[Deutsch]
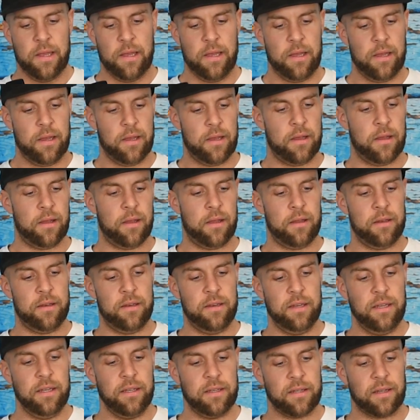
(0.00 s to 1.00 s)
Äh,
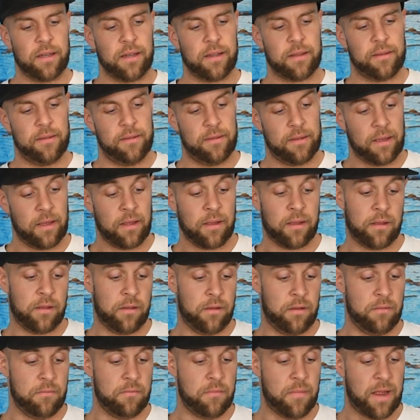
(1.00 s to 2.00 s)
die
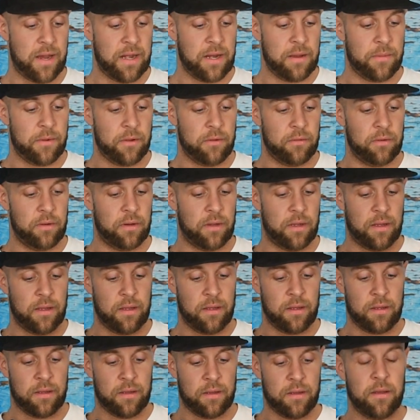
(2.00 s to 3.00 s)
Tatsache meiner Meinung
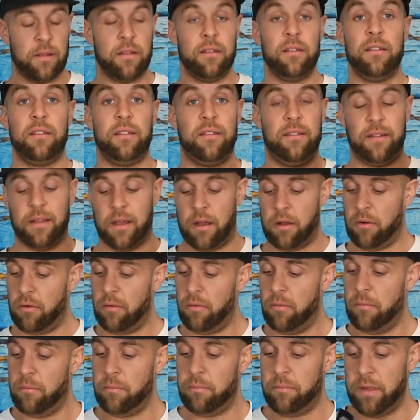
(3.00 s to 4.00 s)
nach
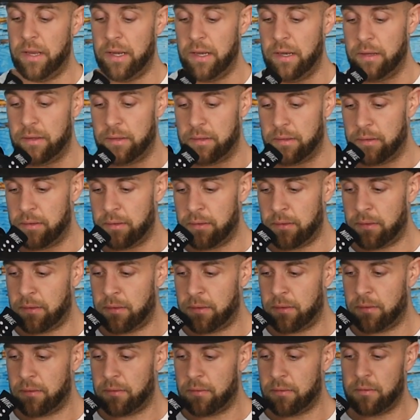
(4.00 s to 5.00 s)
sau billig
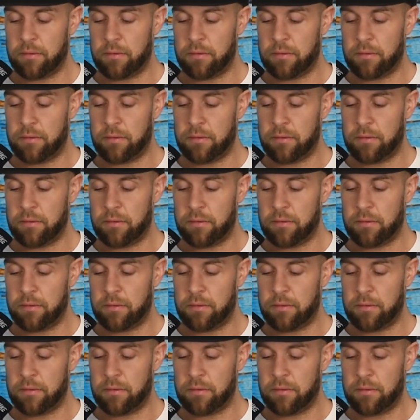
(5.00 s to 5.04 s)
ist.